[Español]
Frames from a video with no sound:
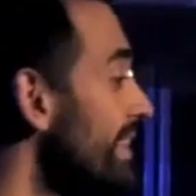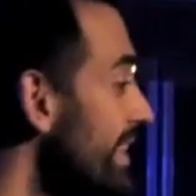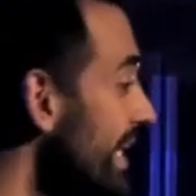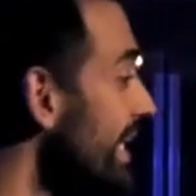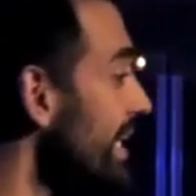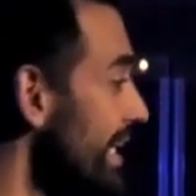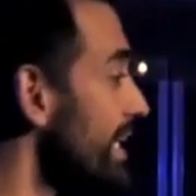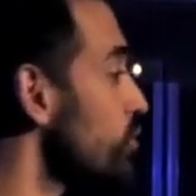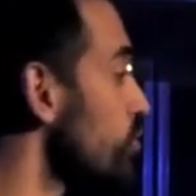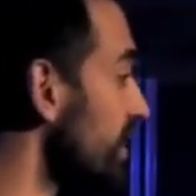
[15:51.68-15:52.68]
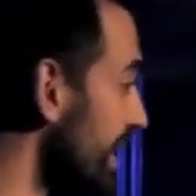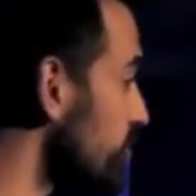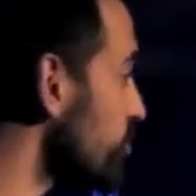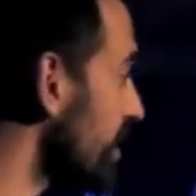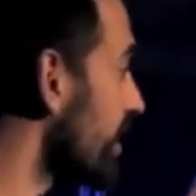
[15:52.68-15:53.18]
venderle sus
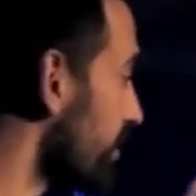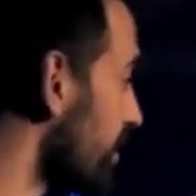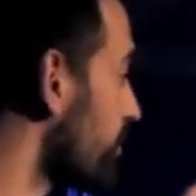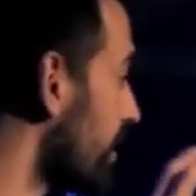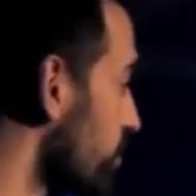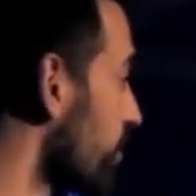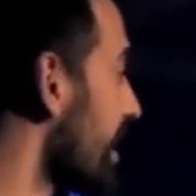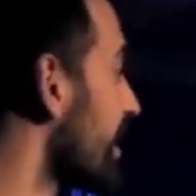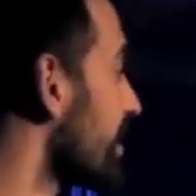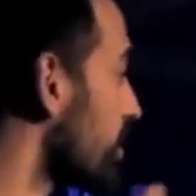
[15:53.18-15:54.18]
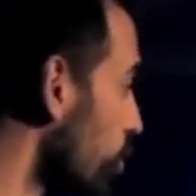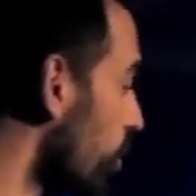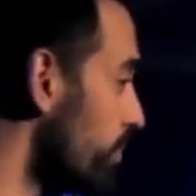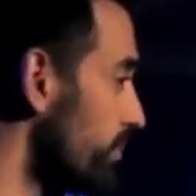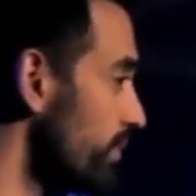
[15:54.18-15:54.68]
derechos del hermano mayor a
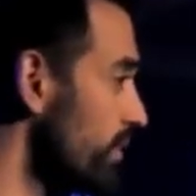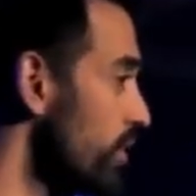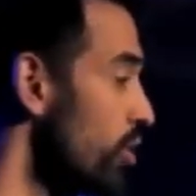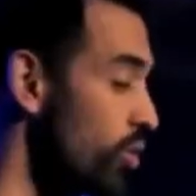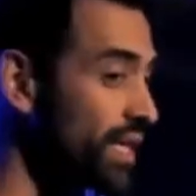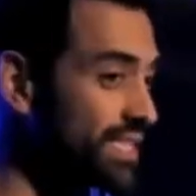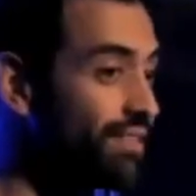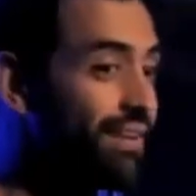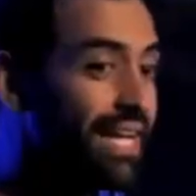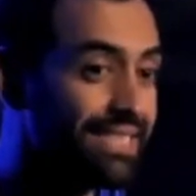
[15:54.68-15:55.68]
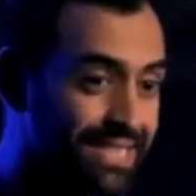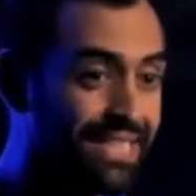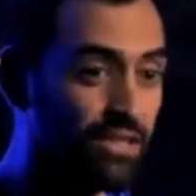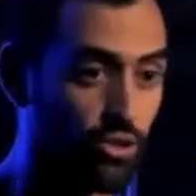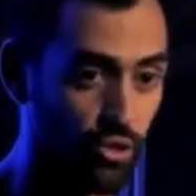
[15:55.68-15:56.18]
Jacob, lo que estaba
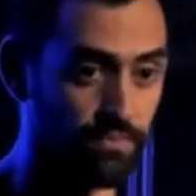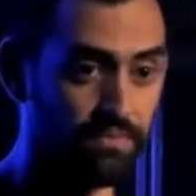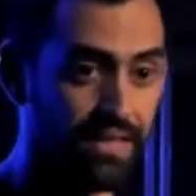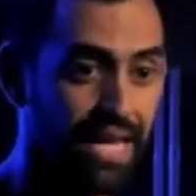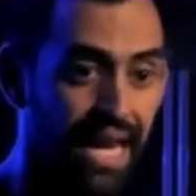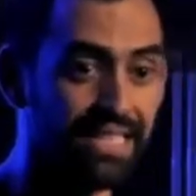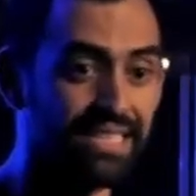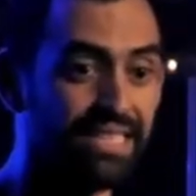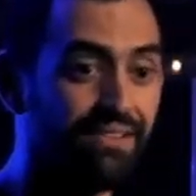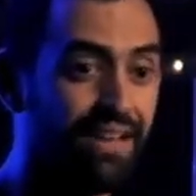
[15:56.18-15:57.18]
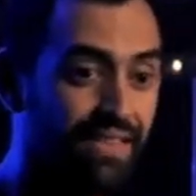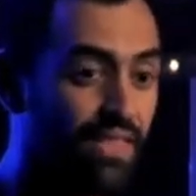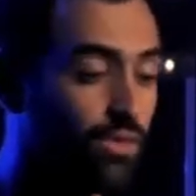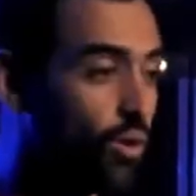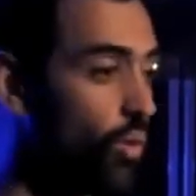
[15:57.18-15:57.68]
haciendo es que estaba
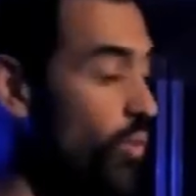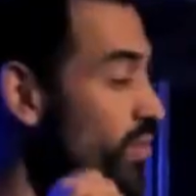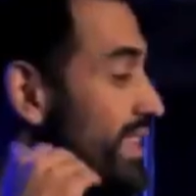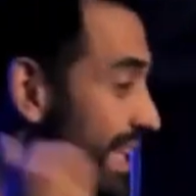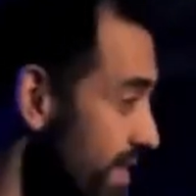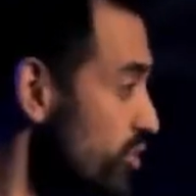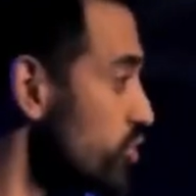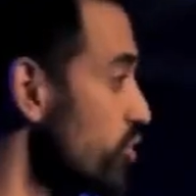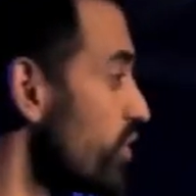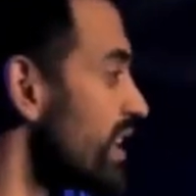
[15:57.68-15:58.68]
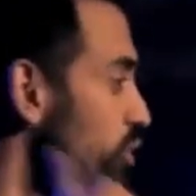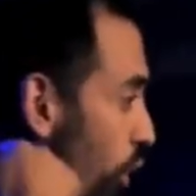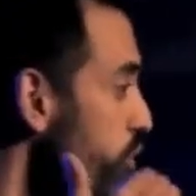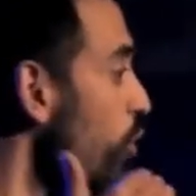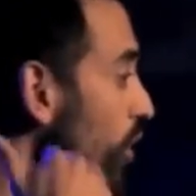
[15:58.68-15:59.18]
dando un tercio de
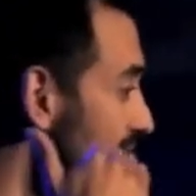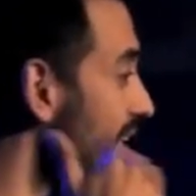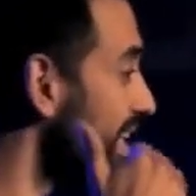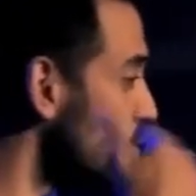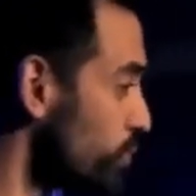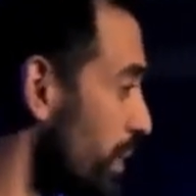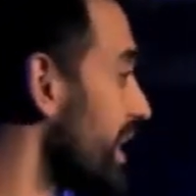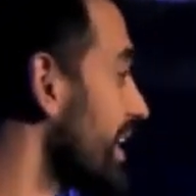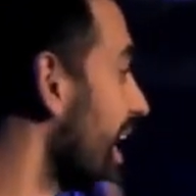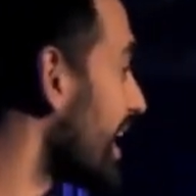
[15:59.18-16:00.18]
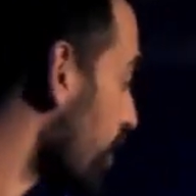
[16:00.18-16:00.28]
todo lo que tenía su padre a